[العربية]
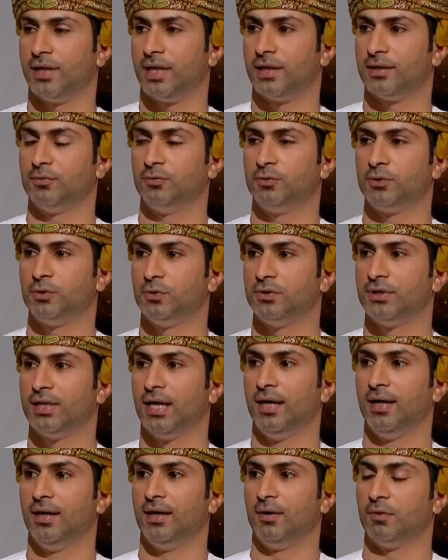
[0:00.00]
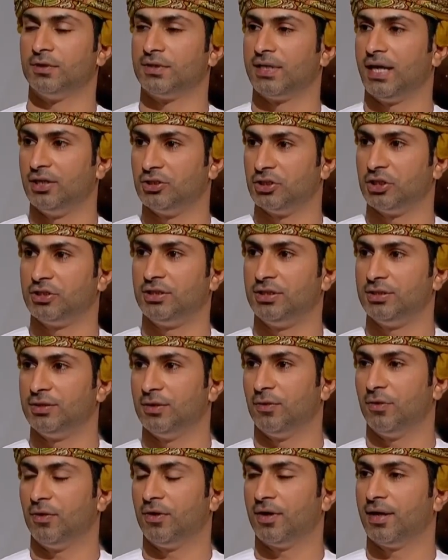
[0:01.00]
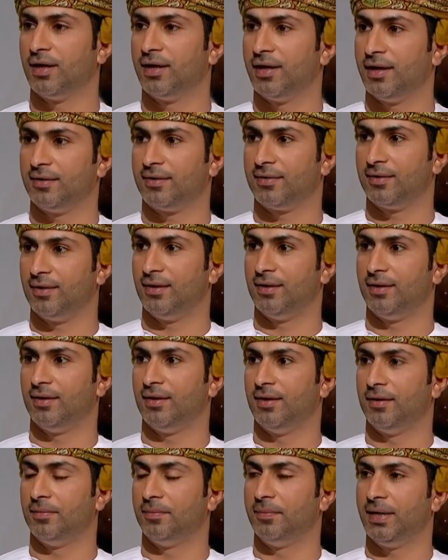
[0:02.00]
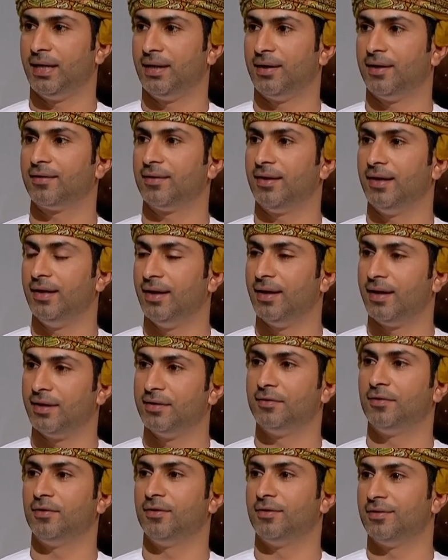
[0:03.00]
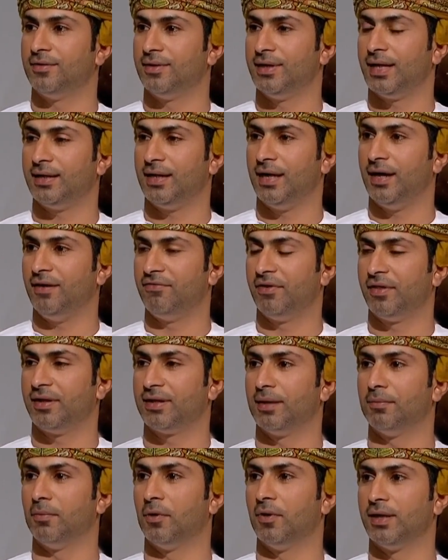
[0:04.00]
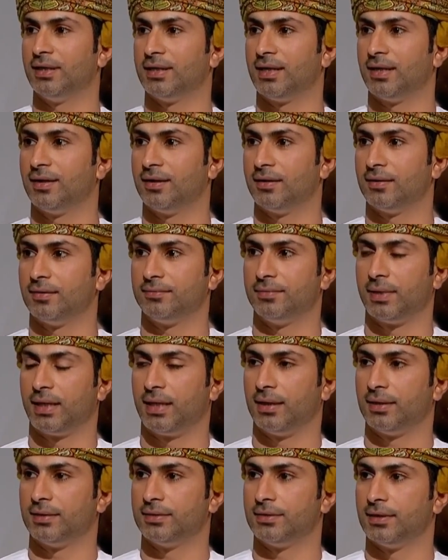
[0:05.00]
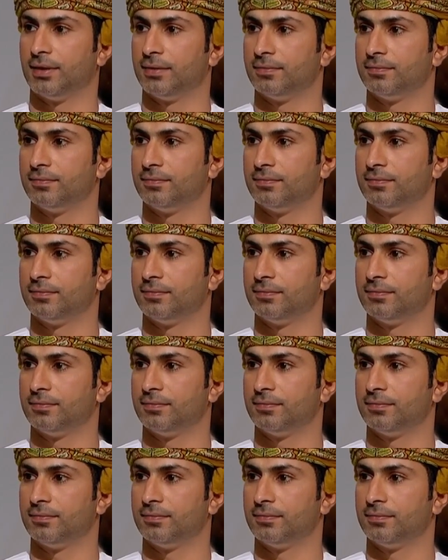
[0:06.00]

ويعني وجود وسائل جديده اخرى غير البحار الا انه يعني حافظت الموانئ على نعم مكانتها.